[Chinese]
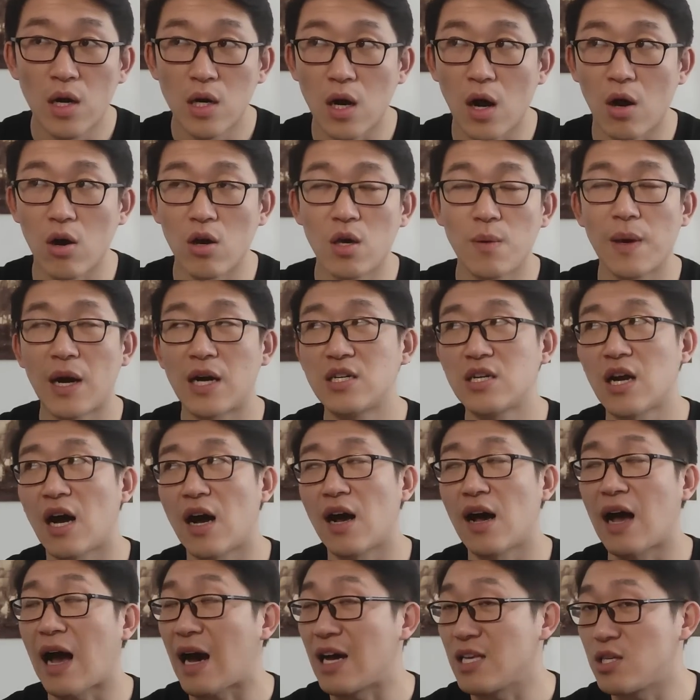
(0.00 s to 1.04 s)
然后一边
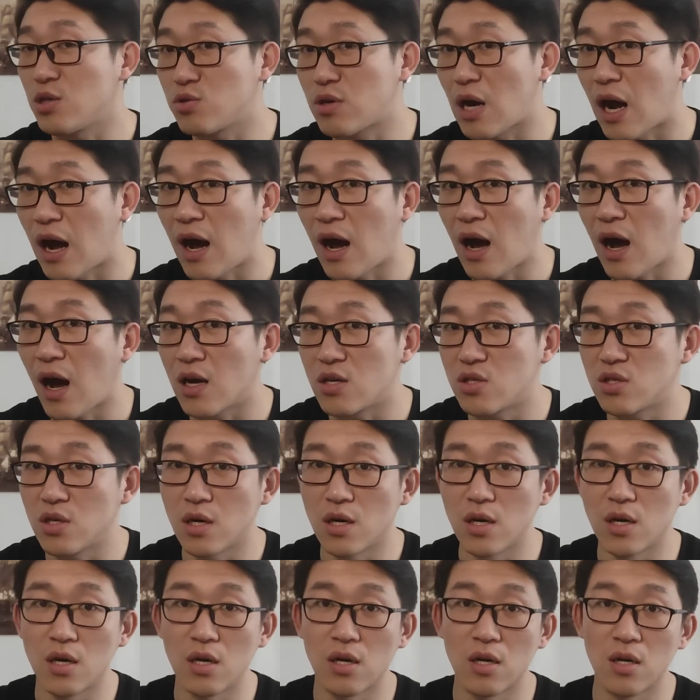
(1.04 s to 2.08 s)
唱《喀秋莎》啊，
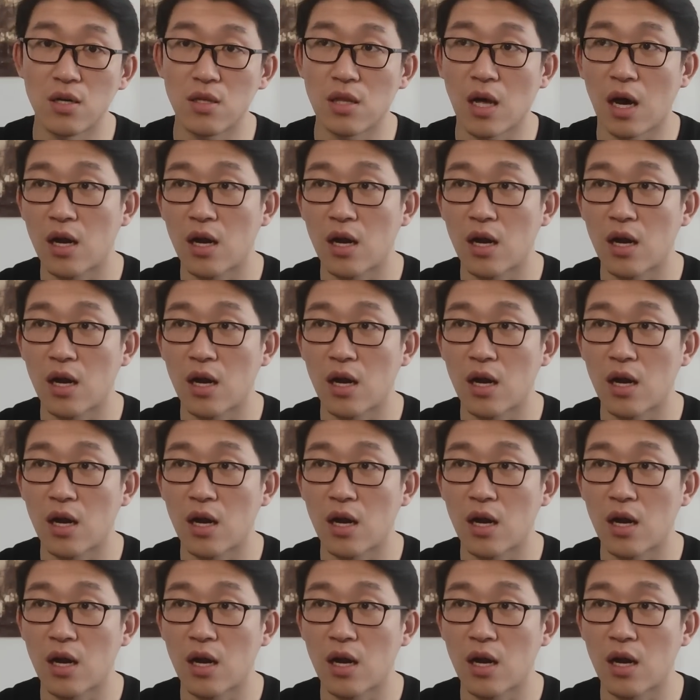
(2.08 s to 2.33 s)
正